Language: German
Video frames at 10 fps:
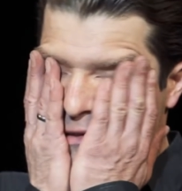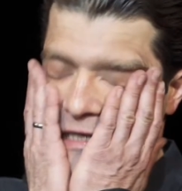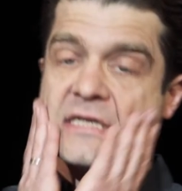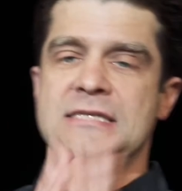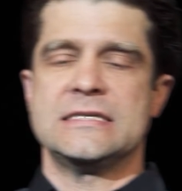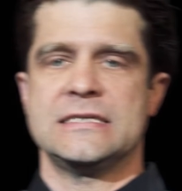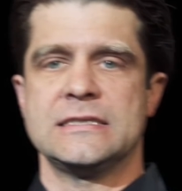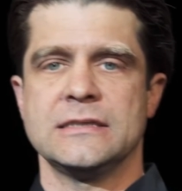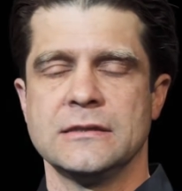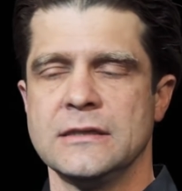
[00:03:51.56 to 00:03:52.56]
so geht das
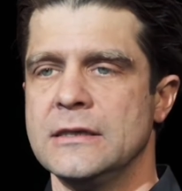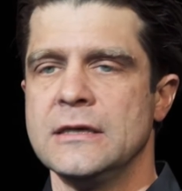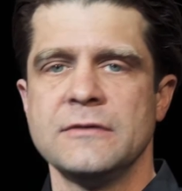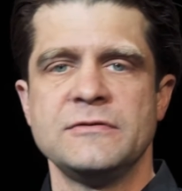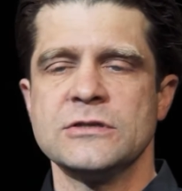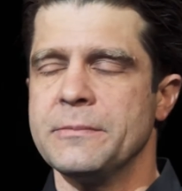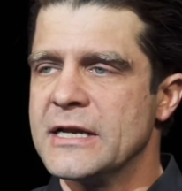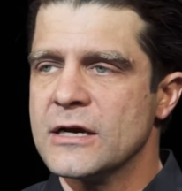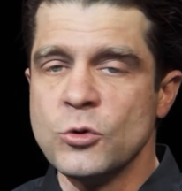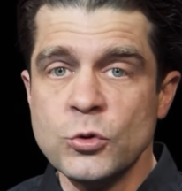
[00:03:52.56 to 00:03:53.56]
nicht. Wie soll man
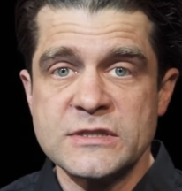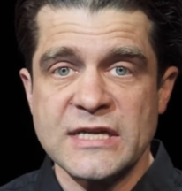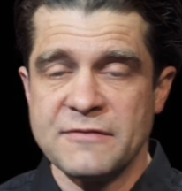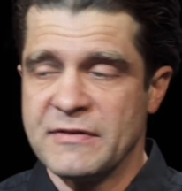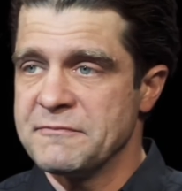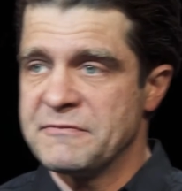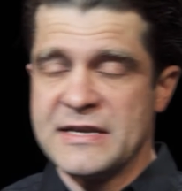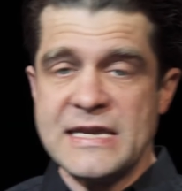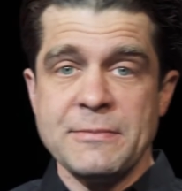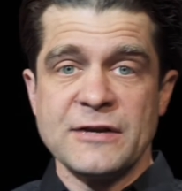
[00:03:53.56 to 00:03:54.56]
da gut sein, wenn,
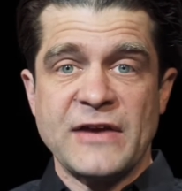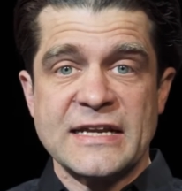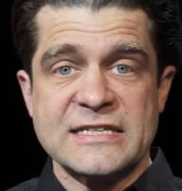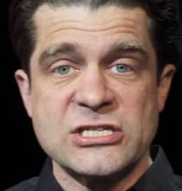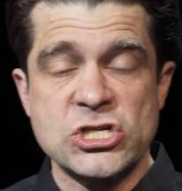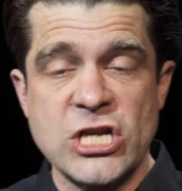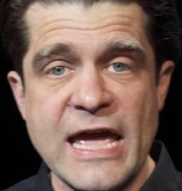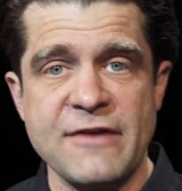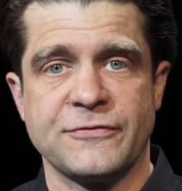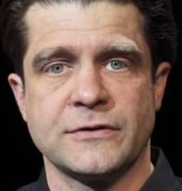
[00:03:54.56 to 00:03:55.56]
wenn niemand währenddessen
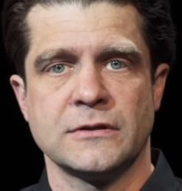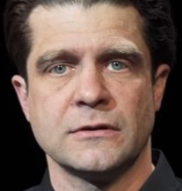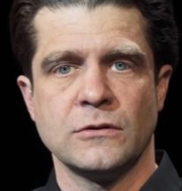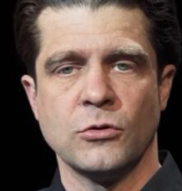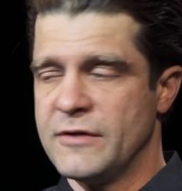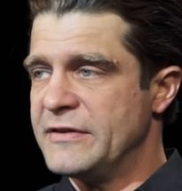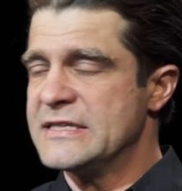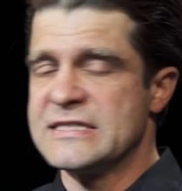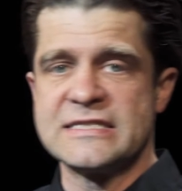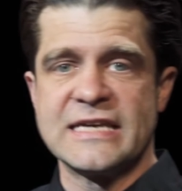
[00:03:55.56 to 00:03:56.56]
schläft oder
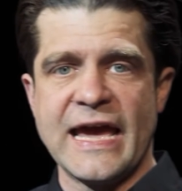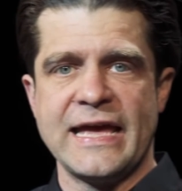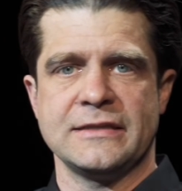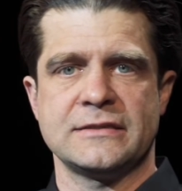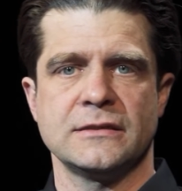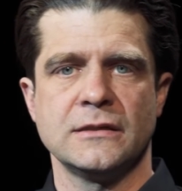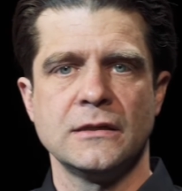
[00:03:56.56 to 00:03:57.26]
wenigstens gähnt?